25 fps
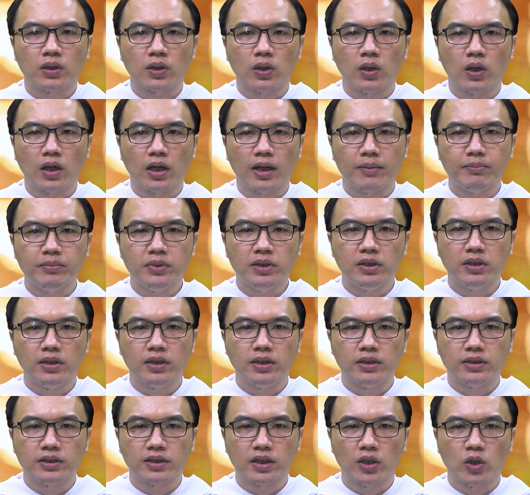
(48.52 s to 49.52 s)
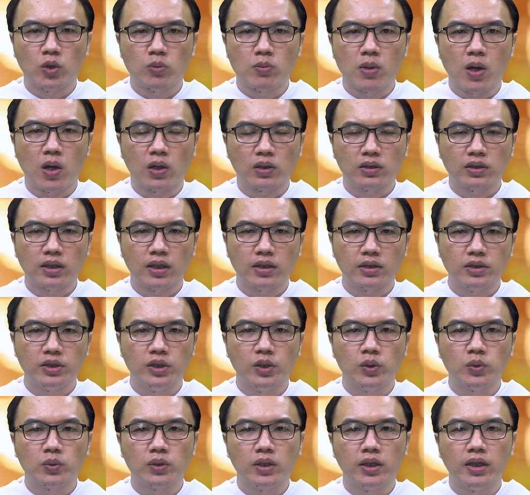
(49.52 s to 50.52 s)
Có lắm người giàu bỏ thật
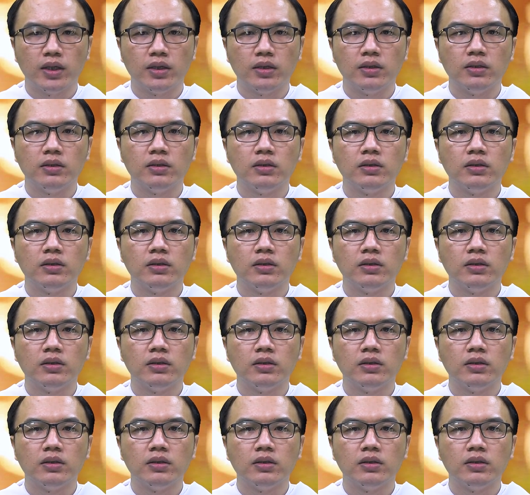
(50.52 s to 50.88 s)
nhiều tiền,